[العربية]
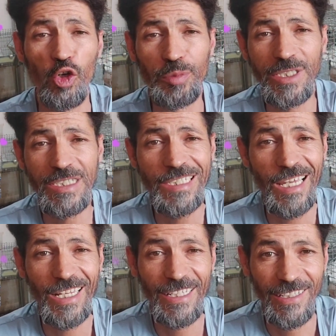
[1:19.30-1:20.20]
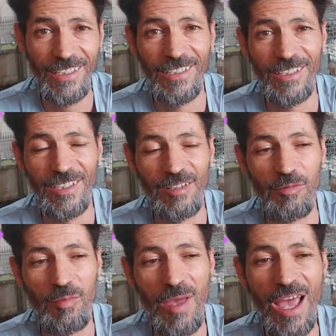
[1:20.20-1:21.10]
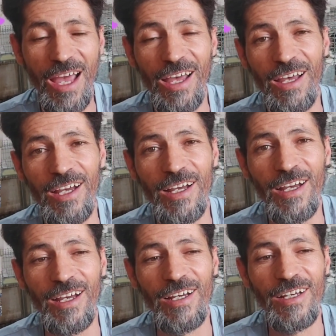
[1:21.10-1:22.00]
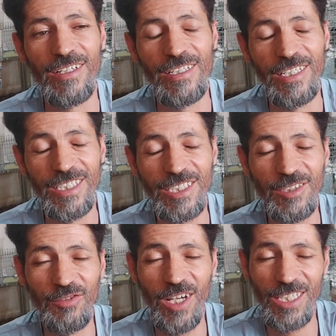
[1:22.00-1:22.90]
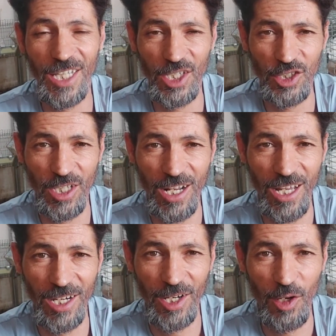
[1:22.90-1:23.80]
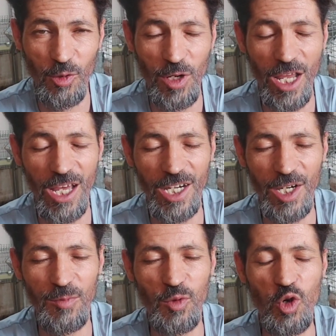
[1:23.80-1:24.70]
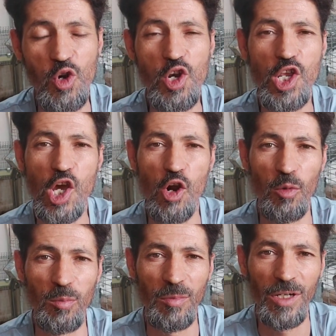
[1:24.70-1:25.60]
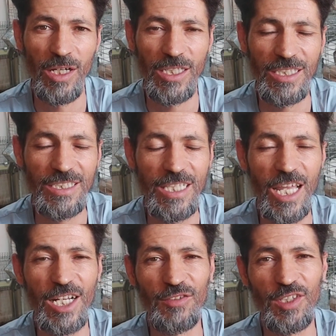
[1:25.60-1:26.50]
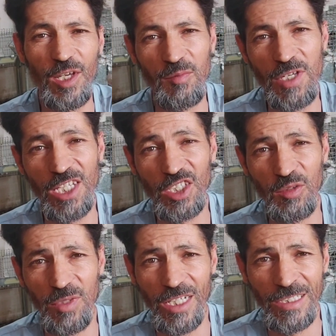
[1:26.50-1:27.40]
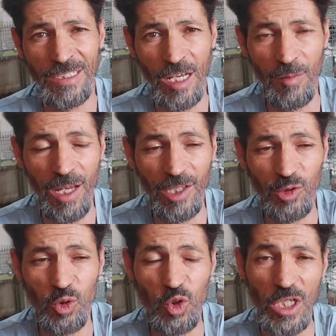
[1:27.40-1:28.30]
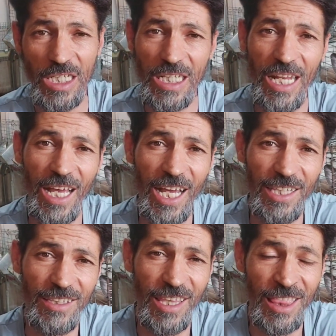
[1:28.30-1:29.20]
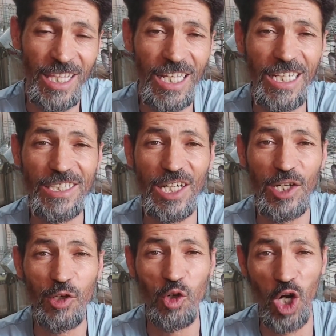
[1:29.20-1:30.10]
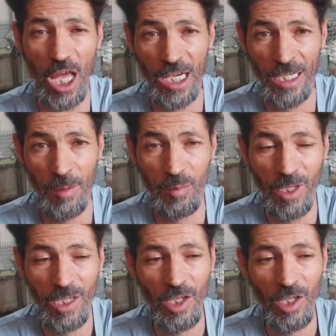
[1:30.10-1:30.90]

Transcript: وبالتالي مع ارتفاع درجة الحرارة والأرنب كل يوم يستهلك في كميات كبيرة نتاع ماء توصل إلى حد 2 لتر لكل أرنب